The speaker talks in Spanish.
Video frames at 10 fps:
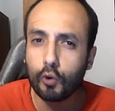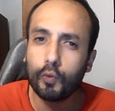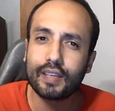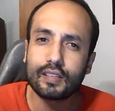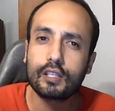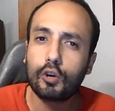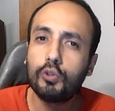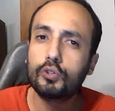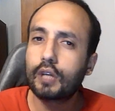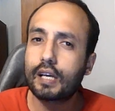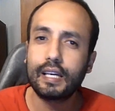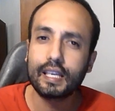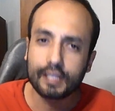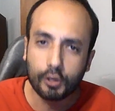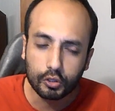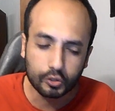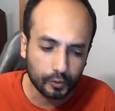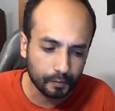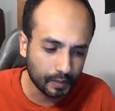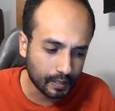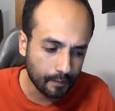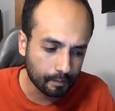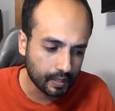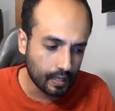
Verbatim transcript: hubiese sido justo que cayese otro, ¿verdad?